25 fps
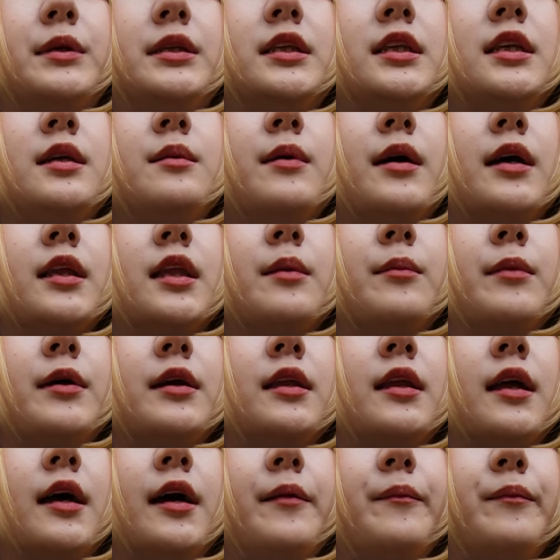めっちゃ今頭
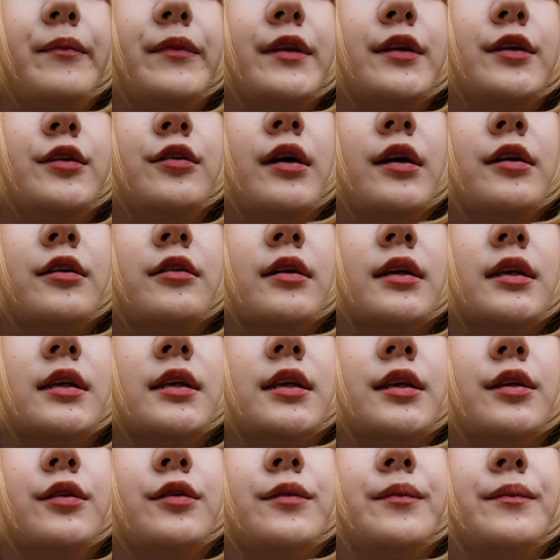痛い。グワングワン
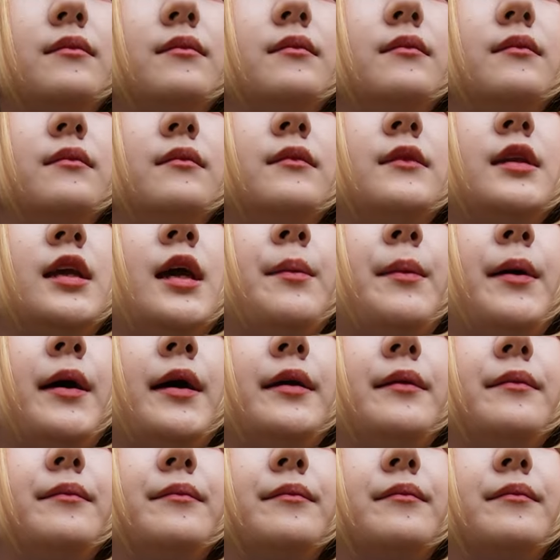してる。やばい。